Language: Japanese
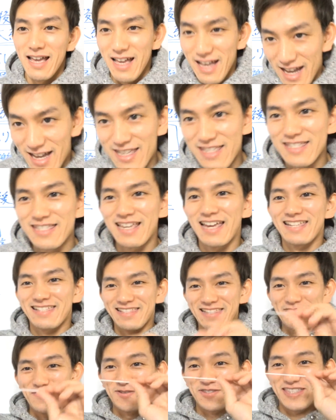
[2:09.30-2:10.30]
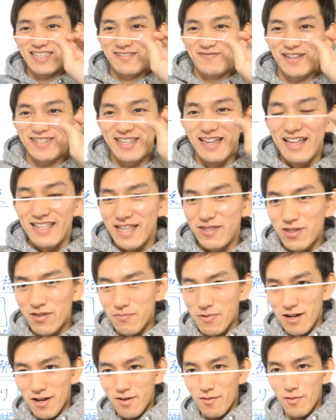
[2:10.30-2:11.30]
はいじゃあですね持ってきました例
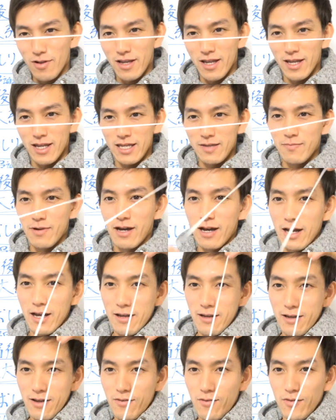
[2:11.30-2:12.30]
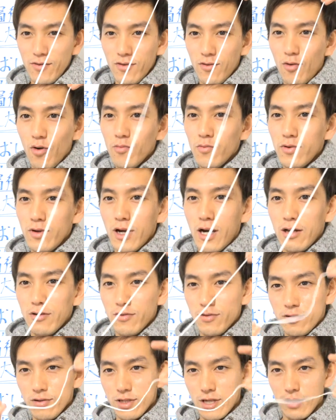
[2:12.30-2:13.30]
えばこれ今こういうゴムがある
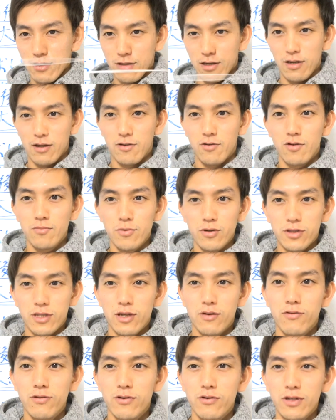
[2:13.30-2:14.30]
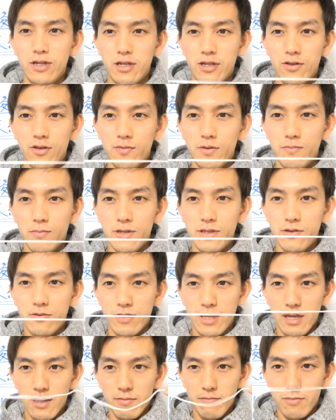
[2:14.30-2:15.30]
とするじゃないですかゴムってこういうふうに伸びますよ
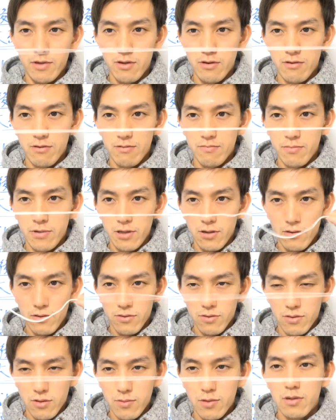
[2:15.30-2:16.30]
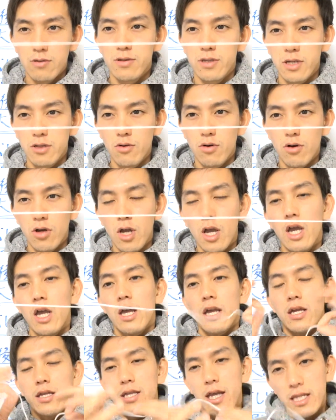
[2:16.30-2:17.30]
ねビヨンビヨンと伸びるんですけど
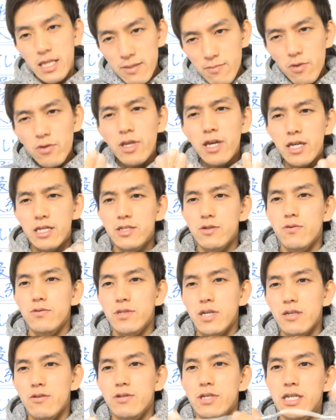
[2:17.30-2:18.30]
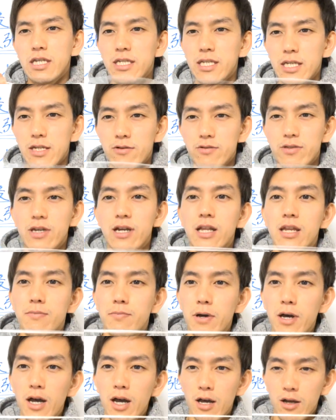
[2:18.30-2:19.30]
何もない状態の筋肉であれ
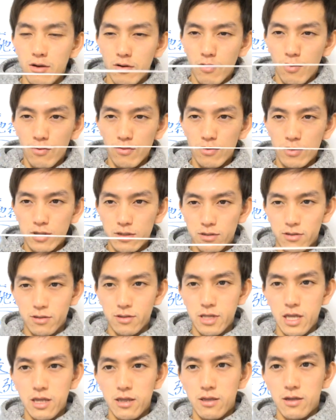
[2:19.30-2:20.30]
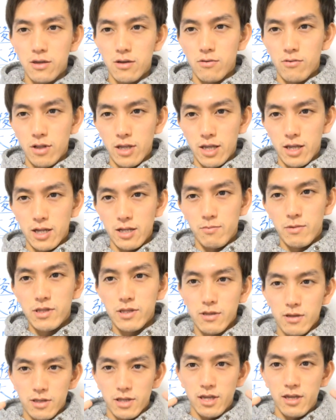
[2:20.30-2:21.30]
ばこのねこれありま
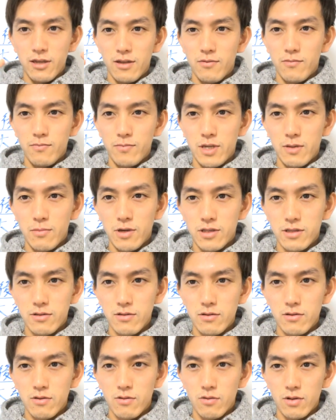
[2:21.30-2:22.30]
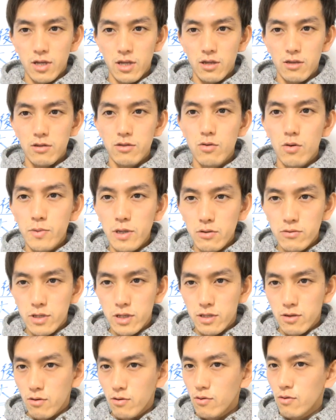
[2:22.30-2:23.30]
すかね見えますこれ伸びるん
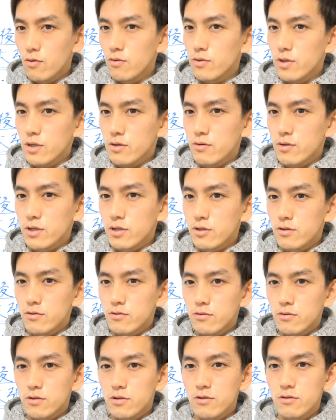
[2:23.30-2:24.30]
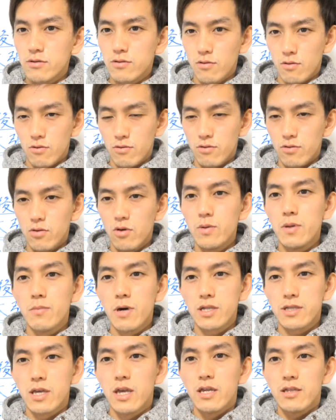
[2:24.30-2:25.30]
ですよこんなふうにギュンギュンと伸び
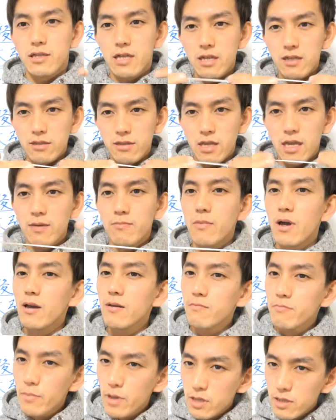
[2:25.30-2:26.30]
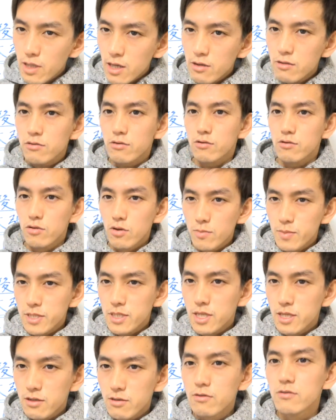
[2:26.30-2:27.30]
ます全体まんべんなく伸び
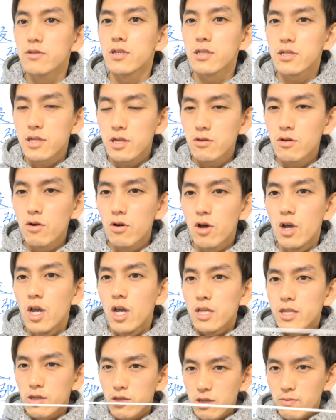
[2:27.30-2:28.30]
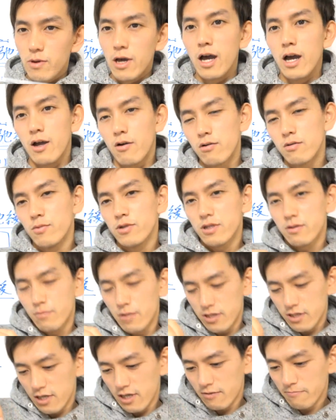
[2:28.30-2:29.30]
ていくんですけど例えばこれ結び
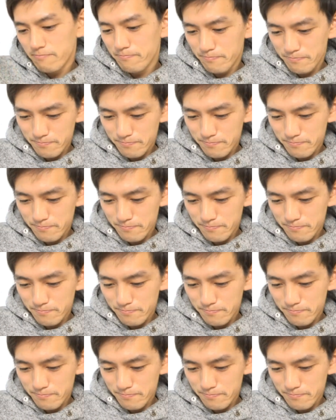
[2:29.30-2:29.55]
ますね